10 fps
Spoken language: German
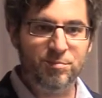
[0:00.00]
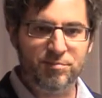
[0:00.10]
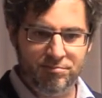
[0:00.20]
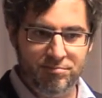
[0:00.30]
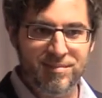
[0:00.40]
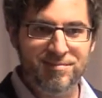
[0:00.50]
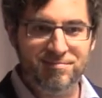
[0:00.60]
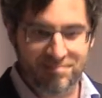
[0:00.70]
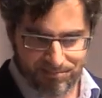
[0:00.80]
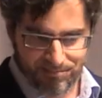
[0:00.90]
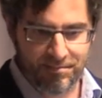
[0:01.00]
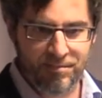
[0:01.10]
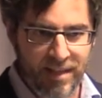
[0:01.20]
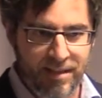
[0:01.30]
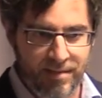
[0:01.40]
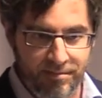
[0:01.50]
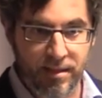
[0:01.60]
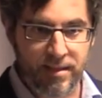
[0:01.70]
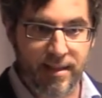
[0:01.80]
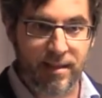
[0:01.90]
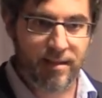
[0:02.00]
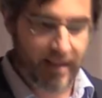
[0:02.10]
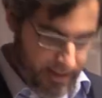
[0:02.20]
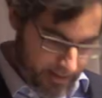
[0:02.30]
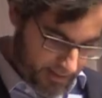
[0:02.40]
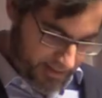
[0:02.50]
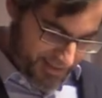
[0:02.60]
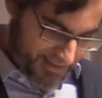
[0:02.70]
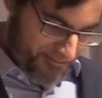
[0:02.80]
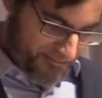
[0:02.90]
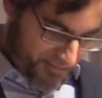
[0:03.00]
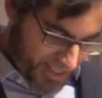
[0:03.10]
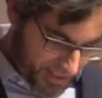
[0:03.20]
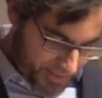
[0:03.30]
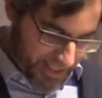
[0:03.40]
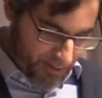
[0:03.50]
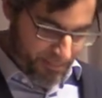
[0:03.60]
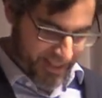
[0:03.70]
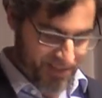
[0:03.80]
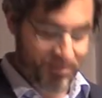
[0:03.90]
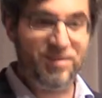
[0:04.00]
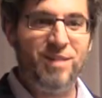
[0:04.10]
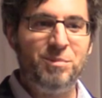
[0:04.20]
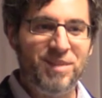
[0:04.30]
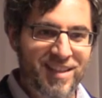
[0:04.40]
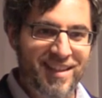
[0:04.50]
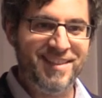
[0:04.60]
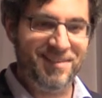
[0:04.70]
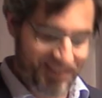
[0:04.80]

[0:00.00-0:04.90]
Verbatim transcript: um etwa Viertel nach acht hier wieder aufbrechen müssen, aber bis dahin